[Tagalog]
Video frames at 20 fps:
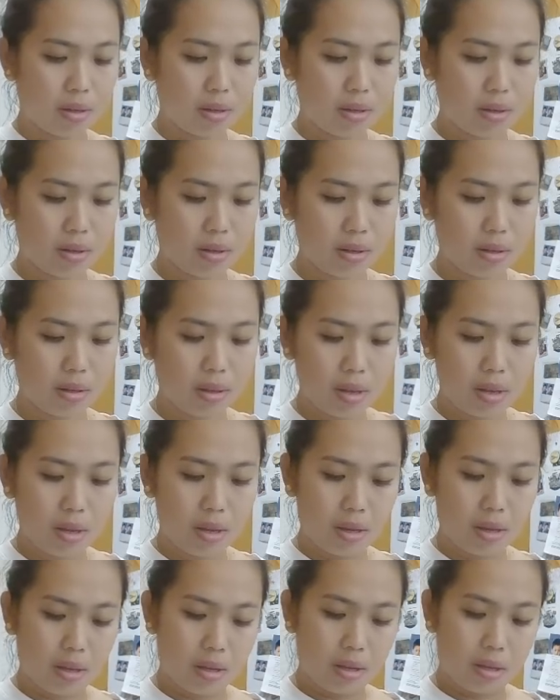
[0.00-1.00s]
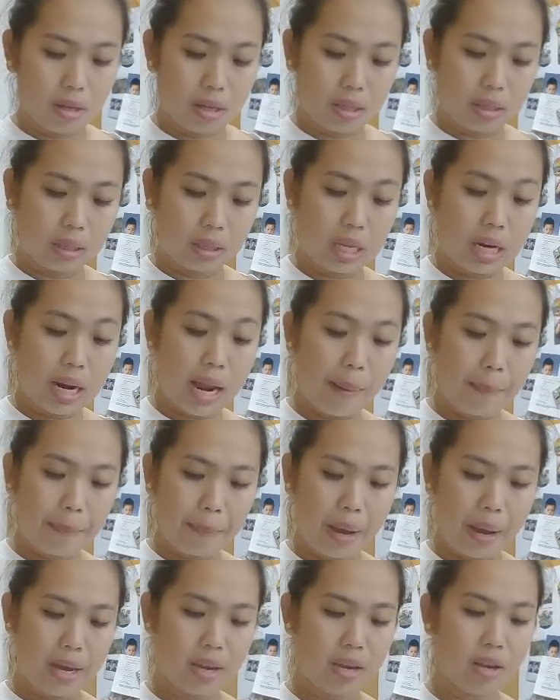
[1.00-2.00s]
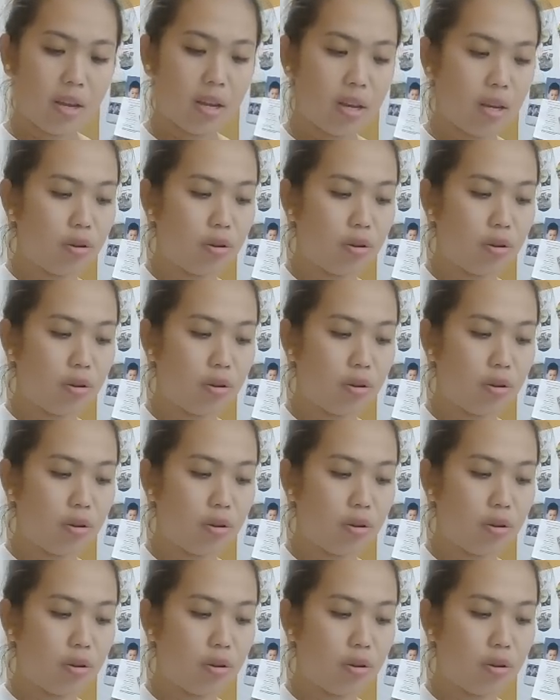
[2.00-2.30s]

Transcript: ah, uh, tinapay.